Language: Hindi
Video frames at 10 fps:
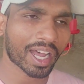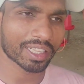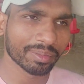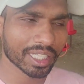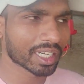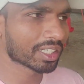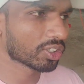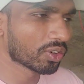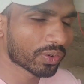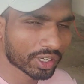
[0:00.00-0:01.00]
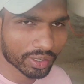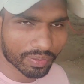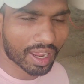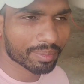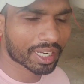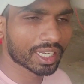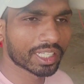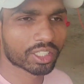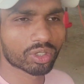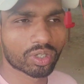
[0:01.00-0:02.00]
आदमी करते हो पोल्ट्री फार्म के
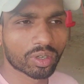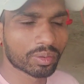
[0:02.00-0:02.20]
लिए तो